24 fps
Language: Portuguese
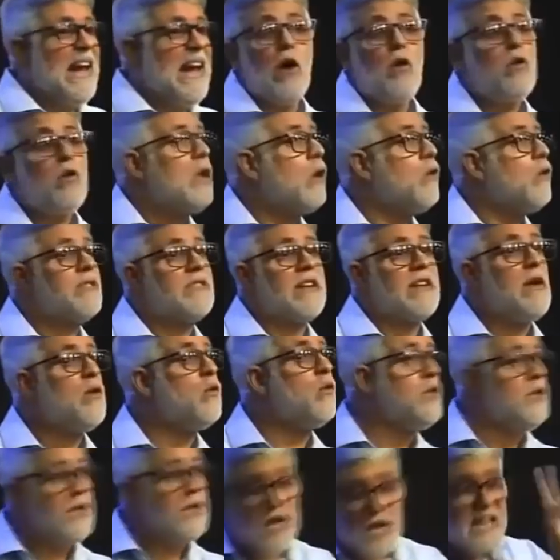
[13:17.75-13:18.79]
eu não tenho
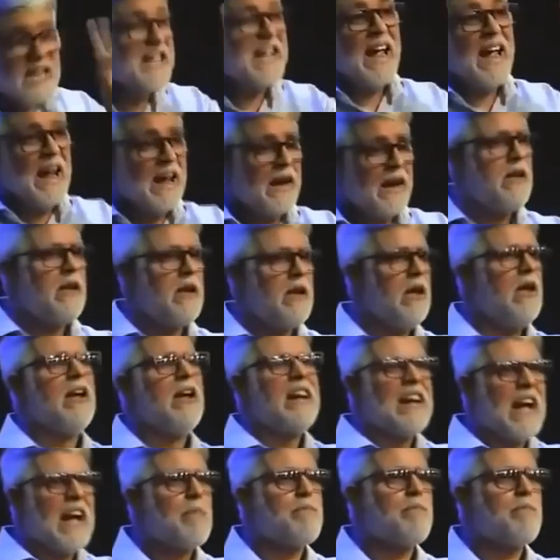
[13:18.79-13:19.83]
ninguém
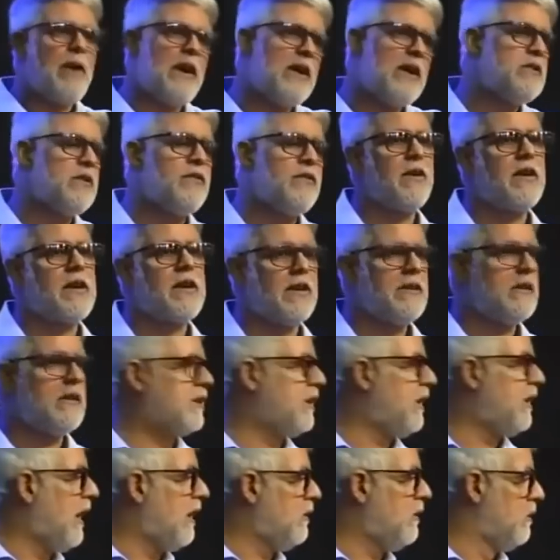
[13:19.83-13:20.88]
capaz de ficar desse
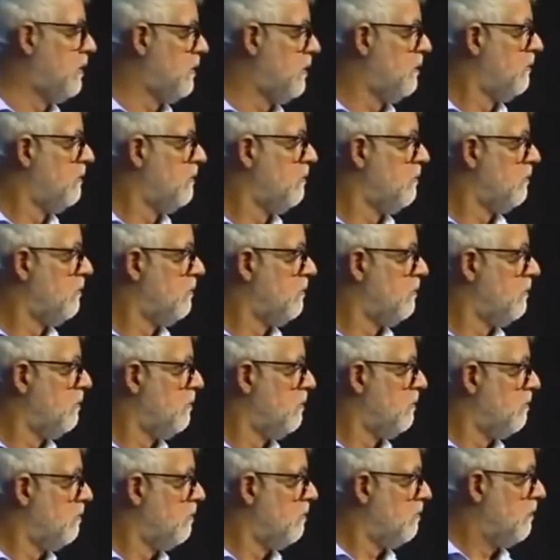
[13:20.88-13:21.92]
lado.
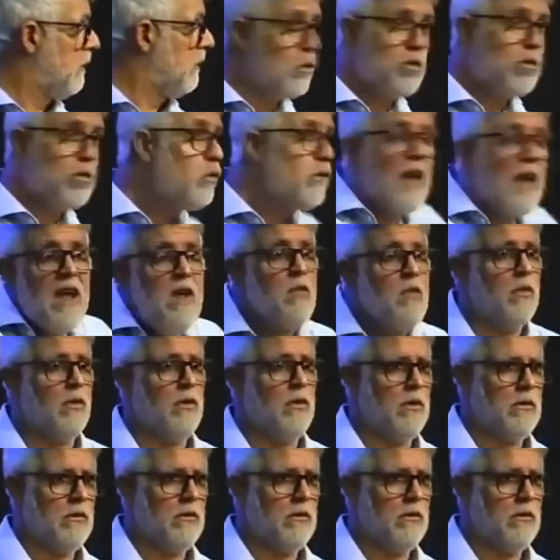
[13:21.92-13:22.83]
Eu não tenho.